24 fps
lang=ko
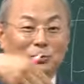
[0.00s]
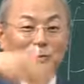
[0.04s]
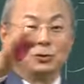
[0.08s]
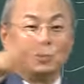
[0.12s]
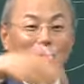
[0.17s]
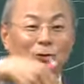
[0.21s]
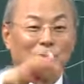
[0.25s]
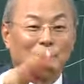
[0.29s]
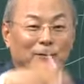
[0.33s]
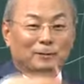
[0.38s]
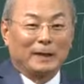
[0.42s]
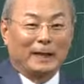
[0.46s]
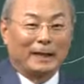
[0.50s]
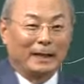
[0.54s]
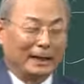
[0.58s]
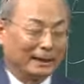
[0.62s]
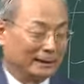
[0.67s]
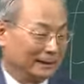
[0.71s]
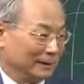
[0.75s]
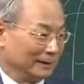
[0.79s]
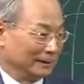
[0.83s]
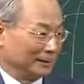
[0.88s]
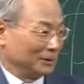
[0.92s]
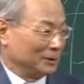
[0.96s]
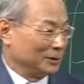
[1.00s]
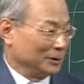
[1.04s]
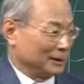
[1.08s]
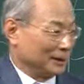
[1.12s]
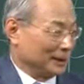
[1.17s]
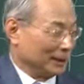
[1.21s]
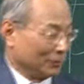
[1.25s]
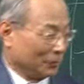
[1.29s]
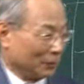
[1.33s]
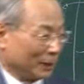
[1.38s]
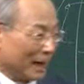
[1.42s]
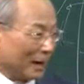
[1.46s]
용접 잘하는 그
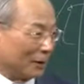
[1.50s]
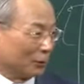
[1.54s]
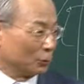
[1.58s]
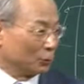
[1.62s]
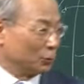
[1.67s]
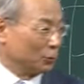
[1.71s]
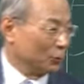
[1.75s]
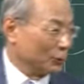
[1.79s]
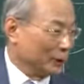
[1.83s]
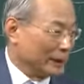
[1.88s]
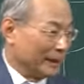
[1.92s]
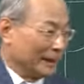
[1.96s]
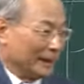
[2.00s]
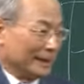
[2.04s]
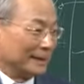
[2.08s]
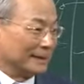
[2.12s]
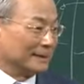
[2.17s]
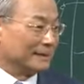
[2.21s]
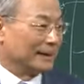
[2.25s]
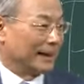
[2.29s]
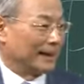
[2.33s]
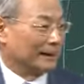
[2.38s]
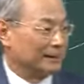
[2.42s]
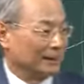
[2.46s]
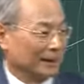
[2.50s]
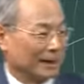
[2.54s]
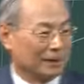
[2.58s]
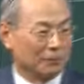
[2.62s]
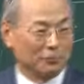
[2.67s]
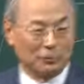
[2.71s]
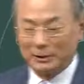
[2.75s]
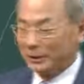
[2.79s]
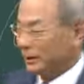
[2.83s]
직원하고 둘이 앉혀갖고